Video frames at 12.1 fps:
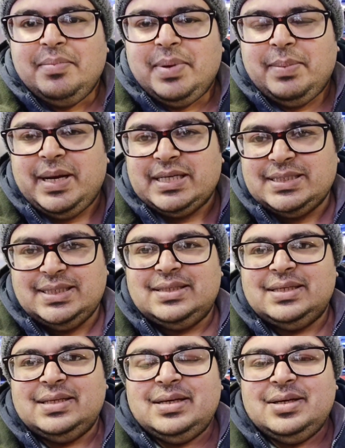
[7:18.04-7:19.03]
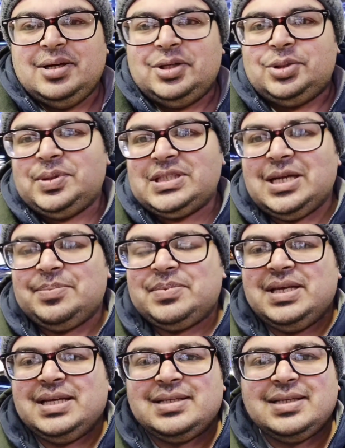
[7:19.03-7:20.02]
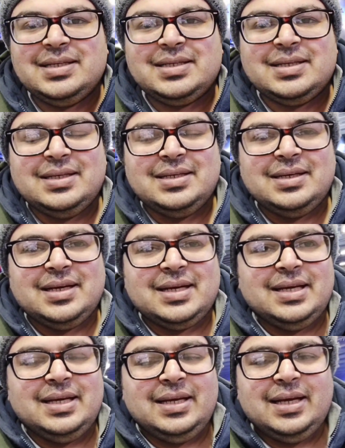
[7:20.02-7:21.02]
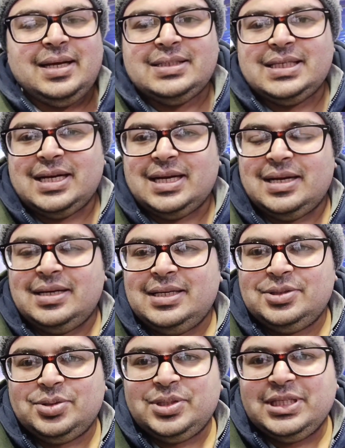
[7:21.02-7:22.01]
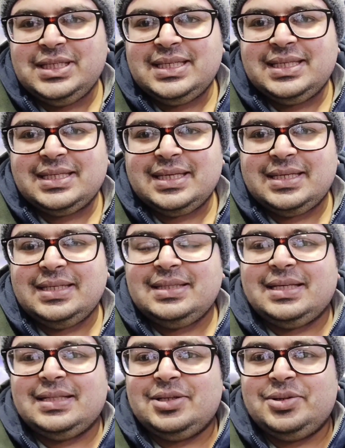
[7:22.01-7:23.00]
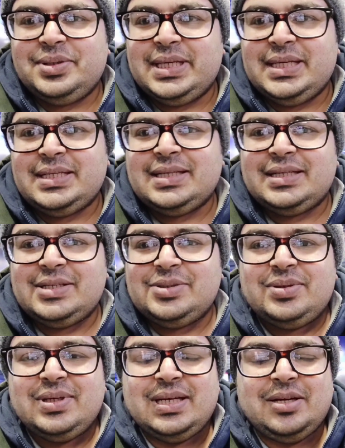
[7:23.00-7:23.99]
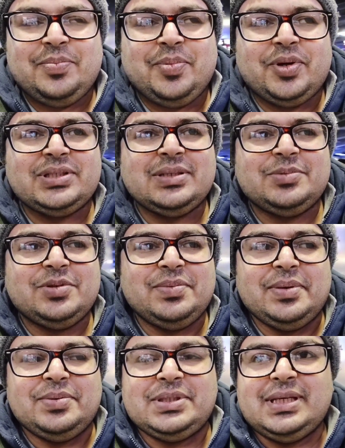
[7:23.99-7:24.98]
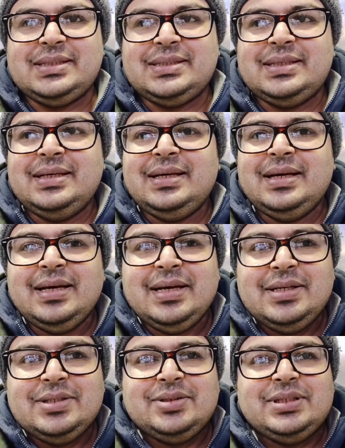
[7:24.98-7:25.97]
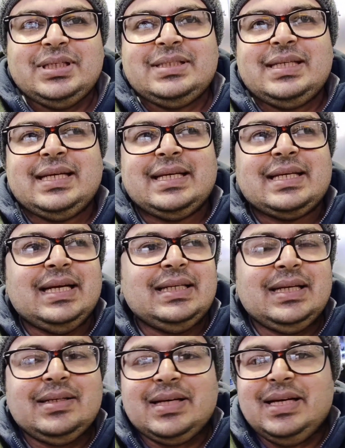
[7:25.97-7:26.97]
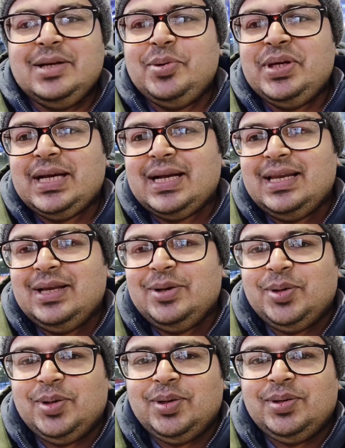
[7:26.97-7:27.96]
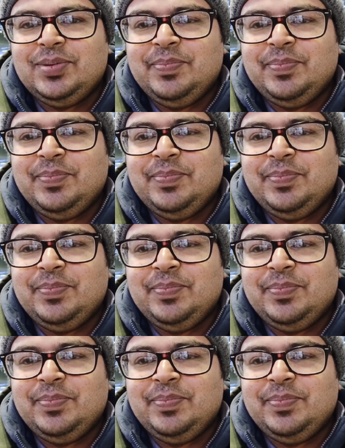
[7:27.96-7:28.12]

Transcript: বা মাসিক অথবা সাপ্তাহিক টিকিট কেটে রাখে আর যারা নিত্যদিন টিকিট কাটে তাদেরও টিকিট কাটার জন্য এখানে পর্যাপ্ত ব্যবস্থা আছে তো জাস্ট টিকিট কাটা ট্রেনে উঠে গেলে হলো